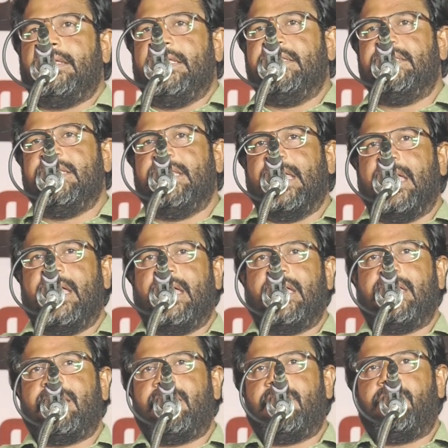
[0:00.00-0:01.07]
இந்தியா
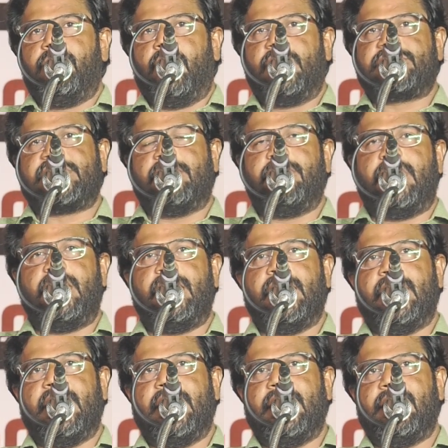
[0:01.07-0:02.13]
மோசமான
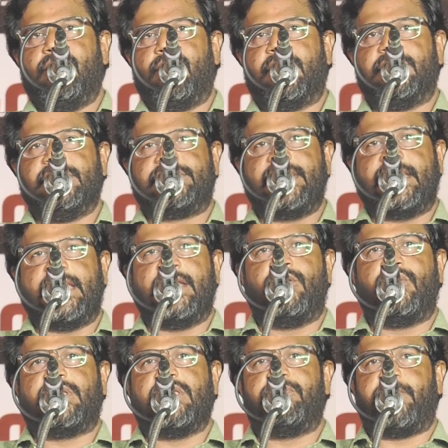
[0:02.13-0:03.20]
ஒரு திசையை
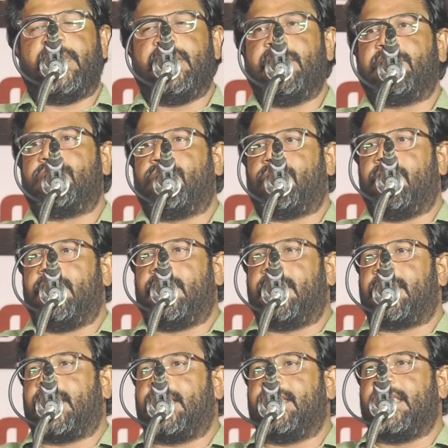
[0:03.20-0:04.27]
நோக்கி பயணித்துக்
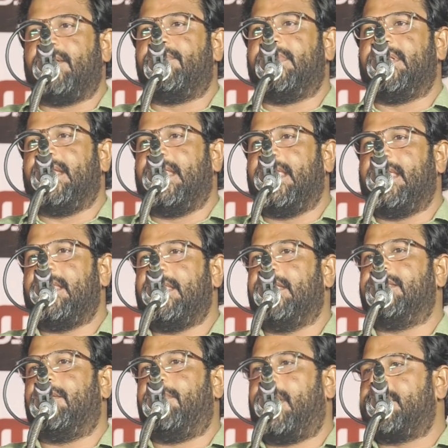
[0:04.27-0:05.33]
கொண்டிருக்கிறது என்பதிலே
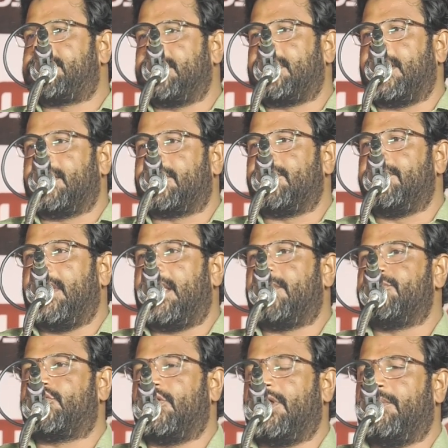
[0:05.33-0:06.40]
எந்த மாற்று கருத்தும்
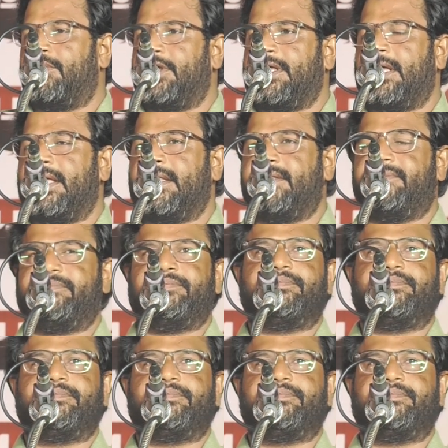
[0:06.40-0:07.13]
யாரும் சொல்ல முடியாது